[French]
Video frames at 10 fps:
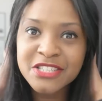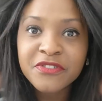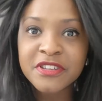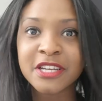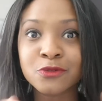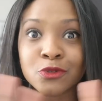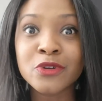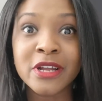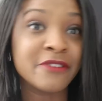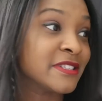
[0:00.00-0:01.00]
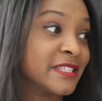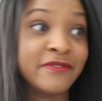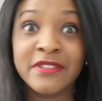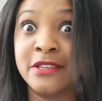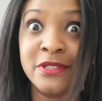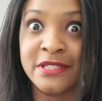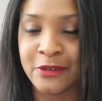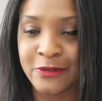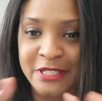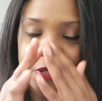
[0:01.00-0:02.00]
je vais finir toute nue à la fin de cette vidéo si
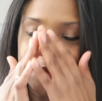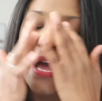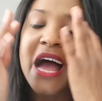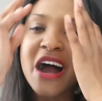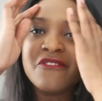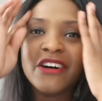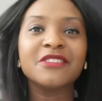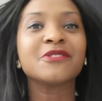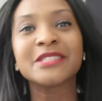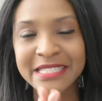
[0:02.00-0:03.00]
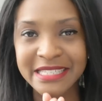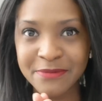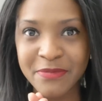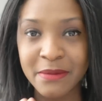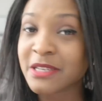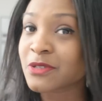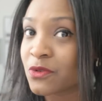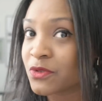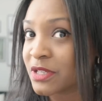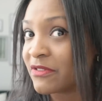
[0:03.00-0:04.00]
ça continue. Voilà, donc n'hésitez pas à me dire ce
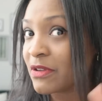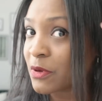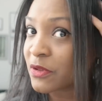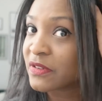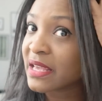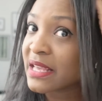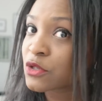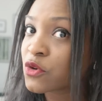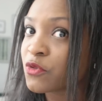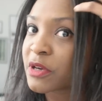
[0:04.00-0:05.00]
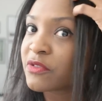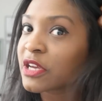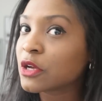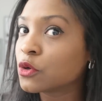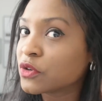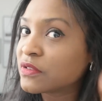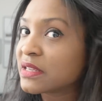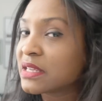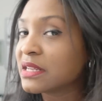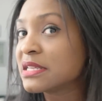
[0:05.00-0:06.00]
que vous en avez pensé. Est-ce que vous préférez le
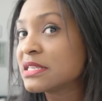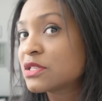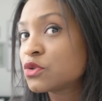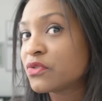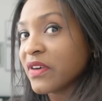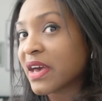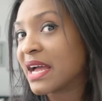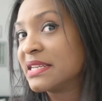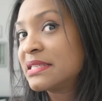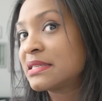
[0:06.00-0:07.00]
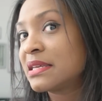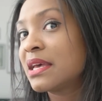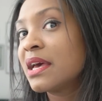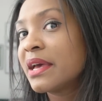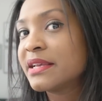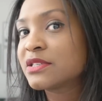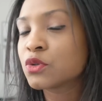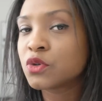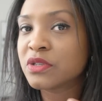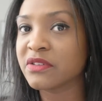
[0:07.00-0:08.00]
côté lisse du fer à lisser et
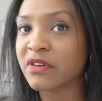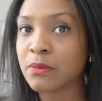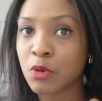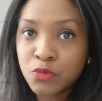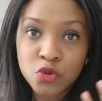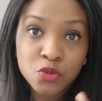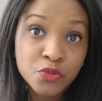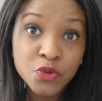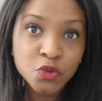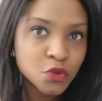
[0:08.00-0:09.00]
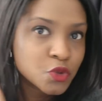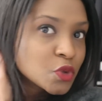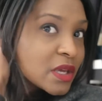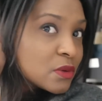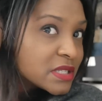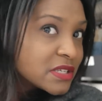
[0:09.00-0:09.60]
ce côté vraiment beaucoup plus structuré ou